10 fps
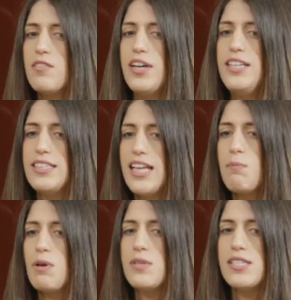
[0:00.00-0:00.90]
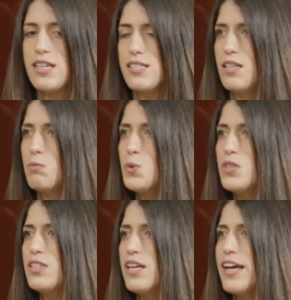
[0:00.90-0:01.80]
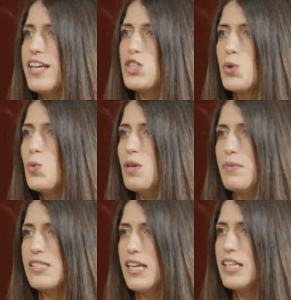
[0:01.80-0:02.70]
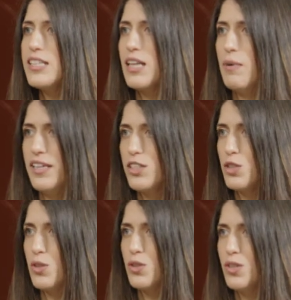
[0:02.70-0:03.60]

فاحنا دايما نسال الزبون ايش هو الميزانيه تبعيته